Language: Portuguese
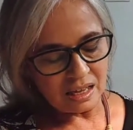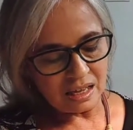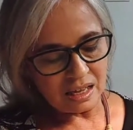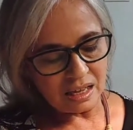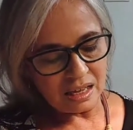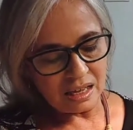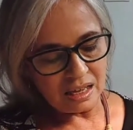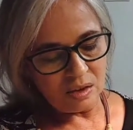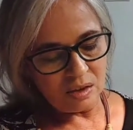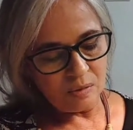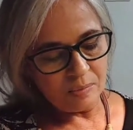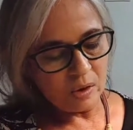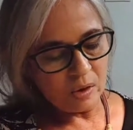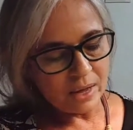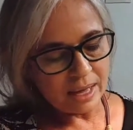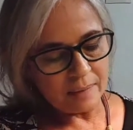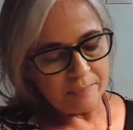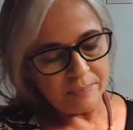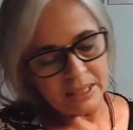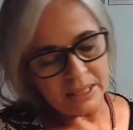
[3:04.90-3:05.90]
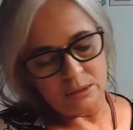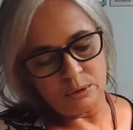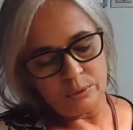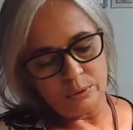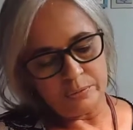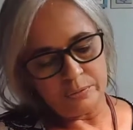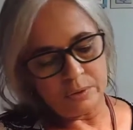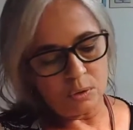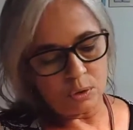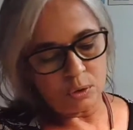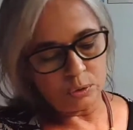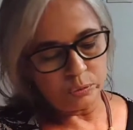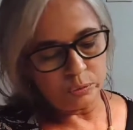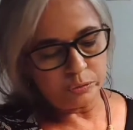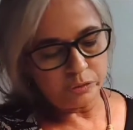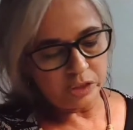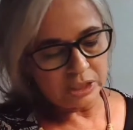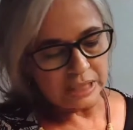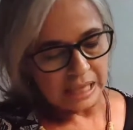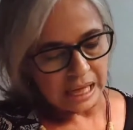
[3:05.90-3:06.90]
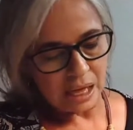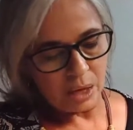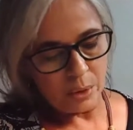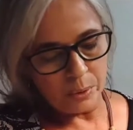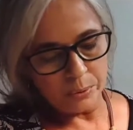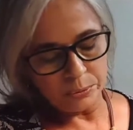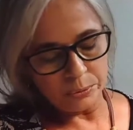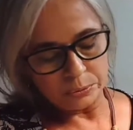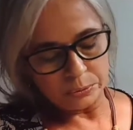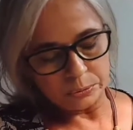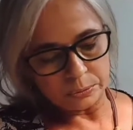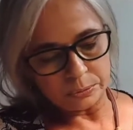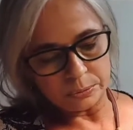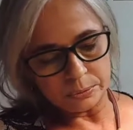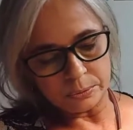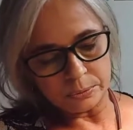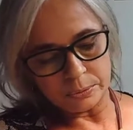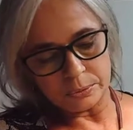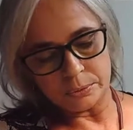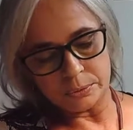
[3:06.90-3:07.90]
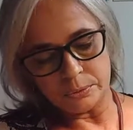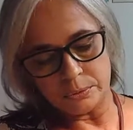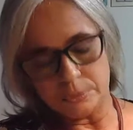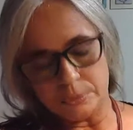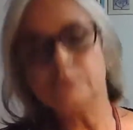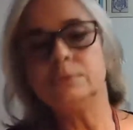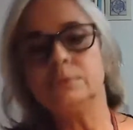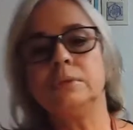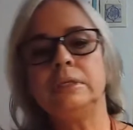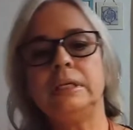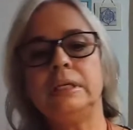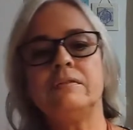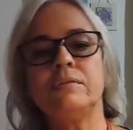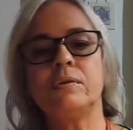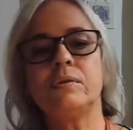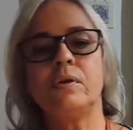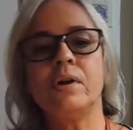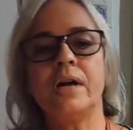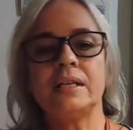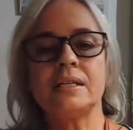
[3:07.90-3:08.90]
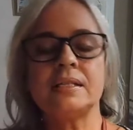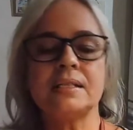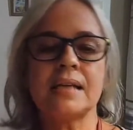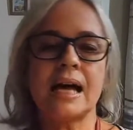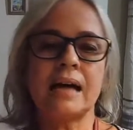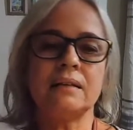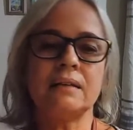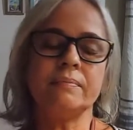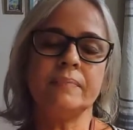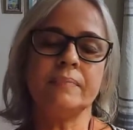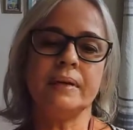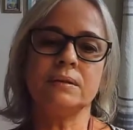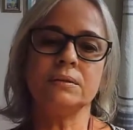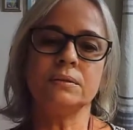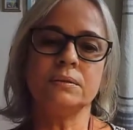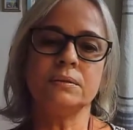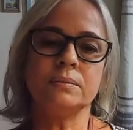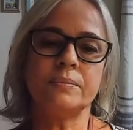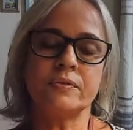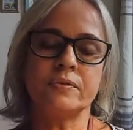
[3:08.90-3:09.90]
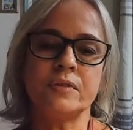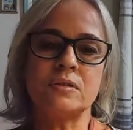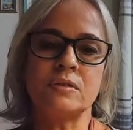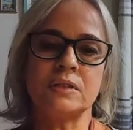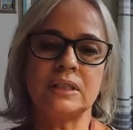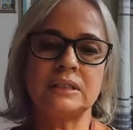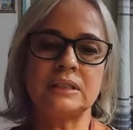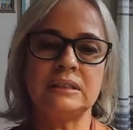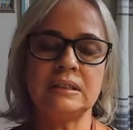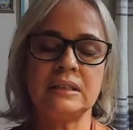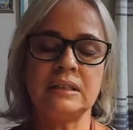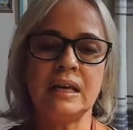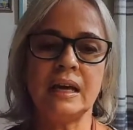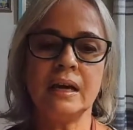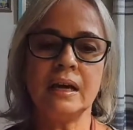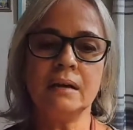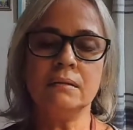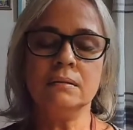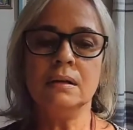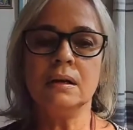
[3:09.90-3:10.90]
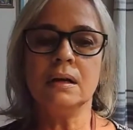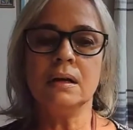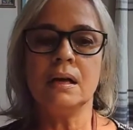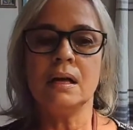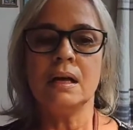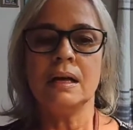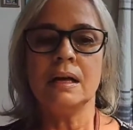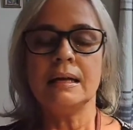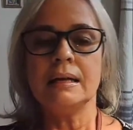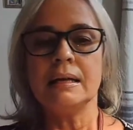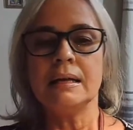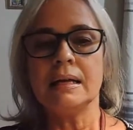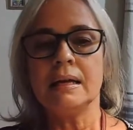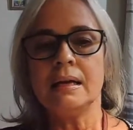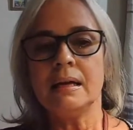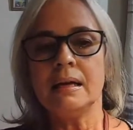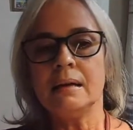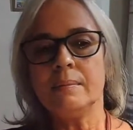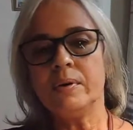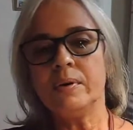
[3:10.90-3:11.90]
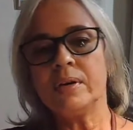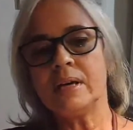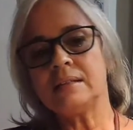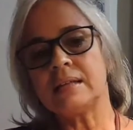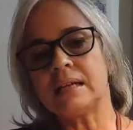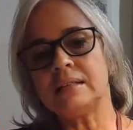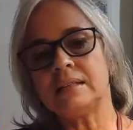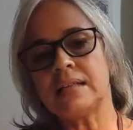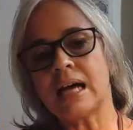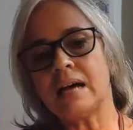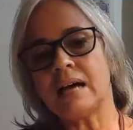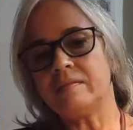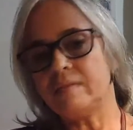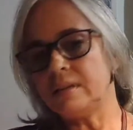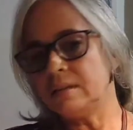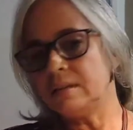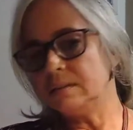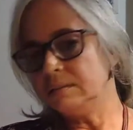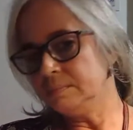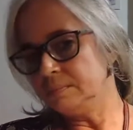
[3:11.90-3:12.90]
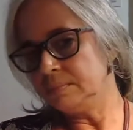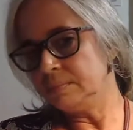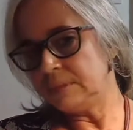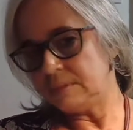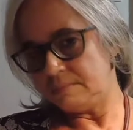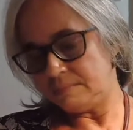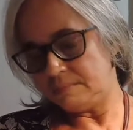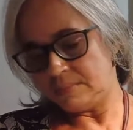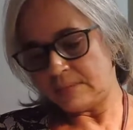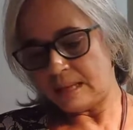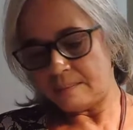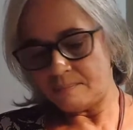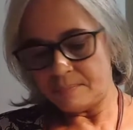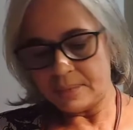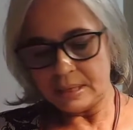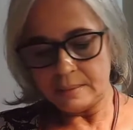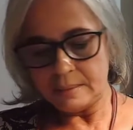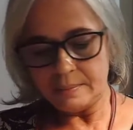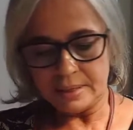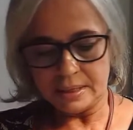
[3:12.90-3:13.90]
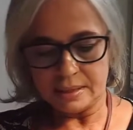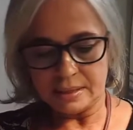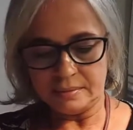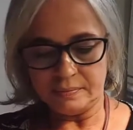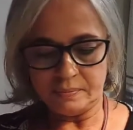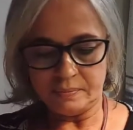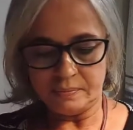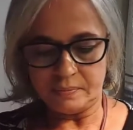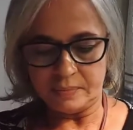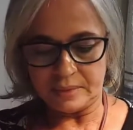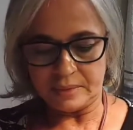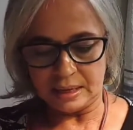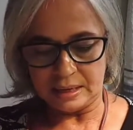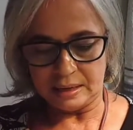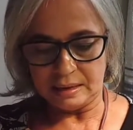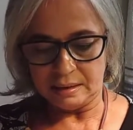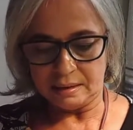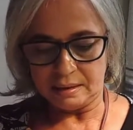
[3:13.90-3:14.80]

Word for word: E o meu capítulo ficou no final do, do livro organizado pelo professor Nathaniel, porque tratava da Bíblia, né?